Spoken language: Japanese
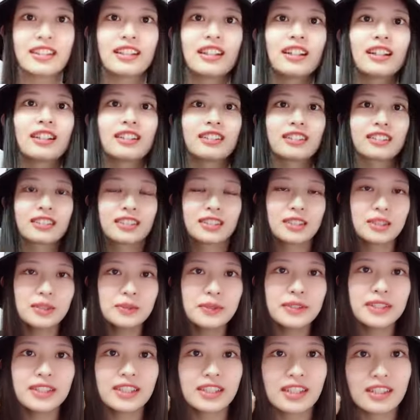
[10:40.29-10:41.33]
あなんか全
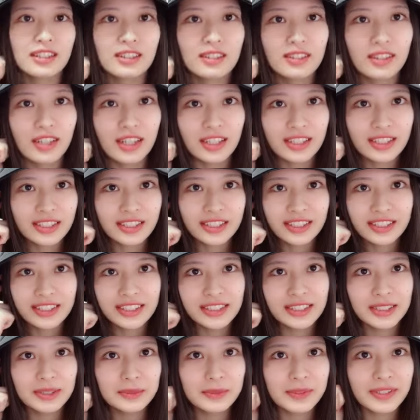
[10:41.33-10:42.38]
てがここあ
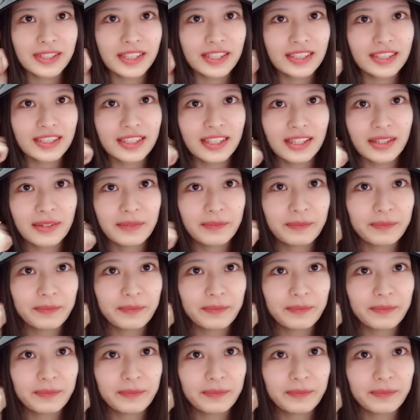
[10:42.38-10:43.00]
岸辺だって、